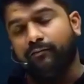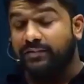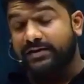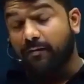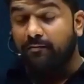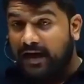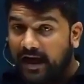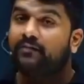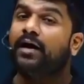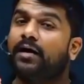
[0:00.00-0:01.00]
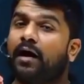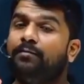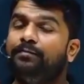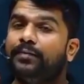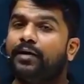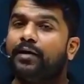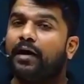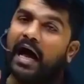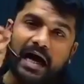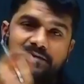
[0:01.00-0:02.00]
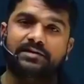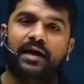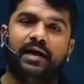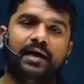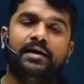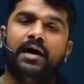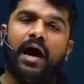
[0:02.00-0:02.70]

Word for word: सम डे विल कम आज तो नहीं